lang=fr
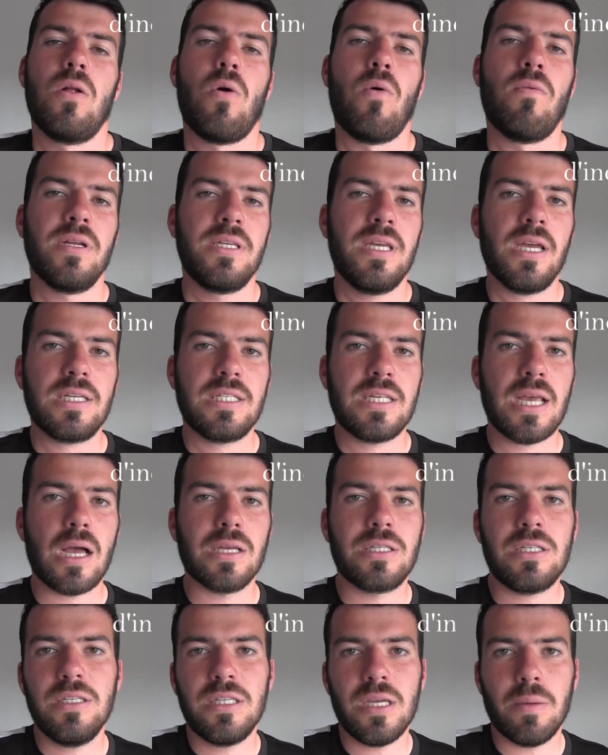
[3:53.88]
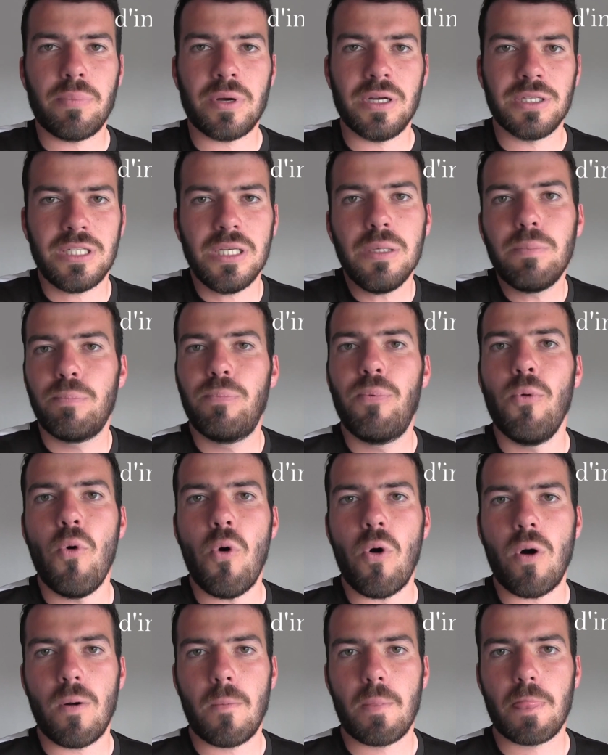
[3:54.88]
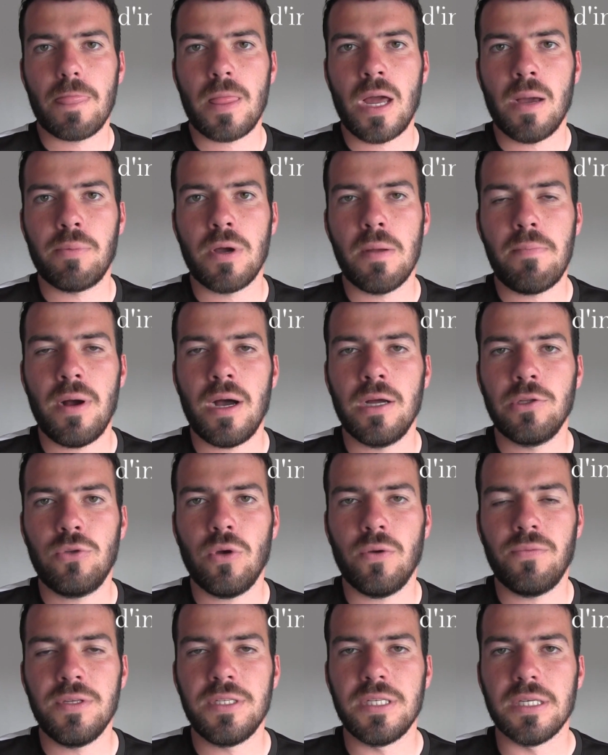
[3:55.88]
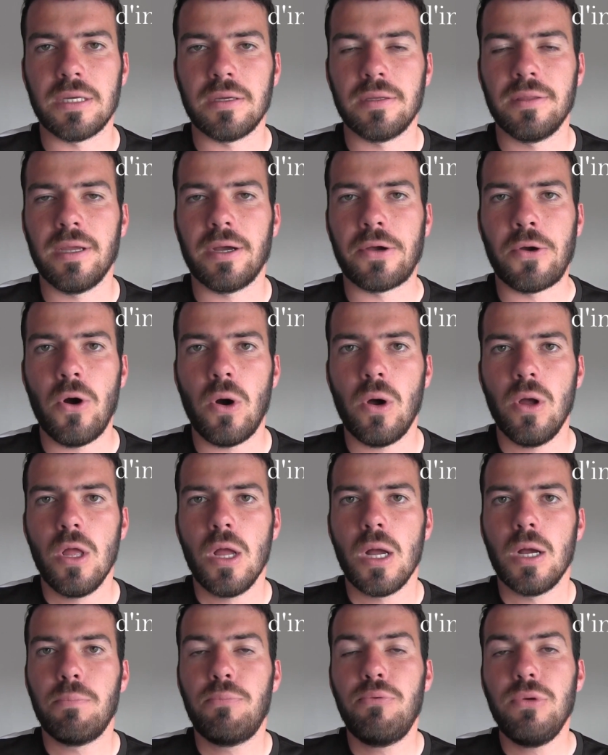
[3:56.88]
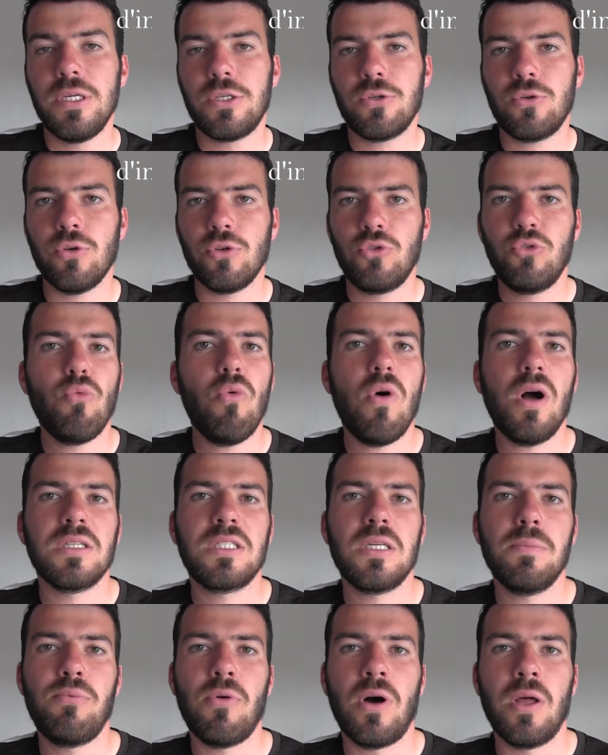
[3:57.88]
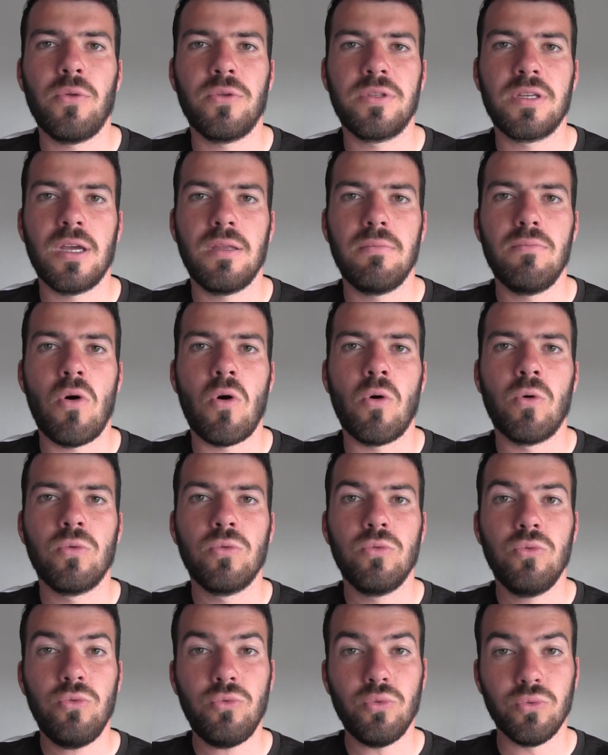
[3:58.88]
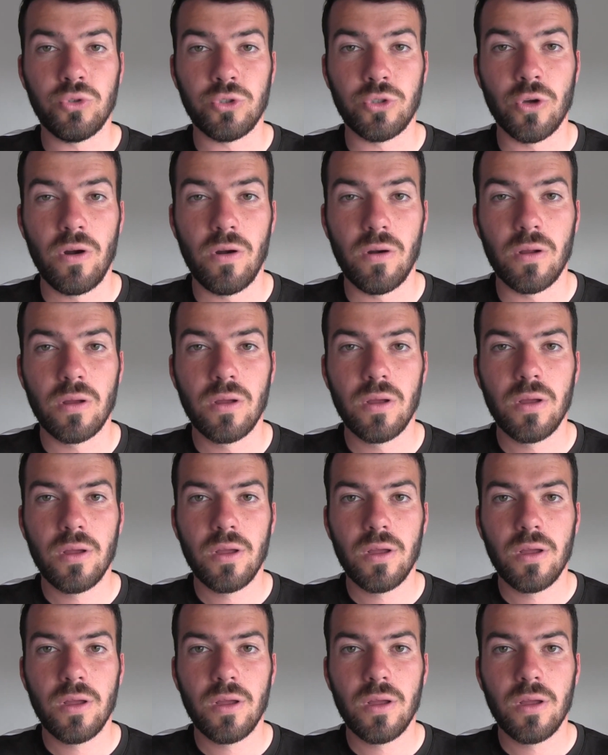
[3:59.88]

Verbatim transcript: On va dire que c'est un sixième principe pour un préparateur physique, d'accord Puisque toi, c'est pour un entraînement tout seul,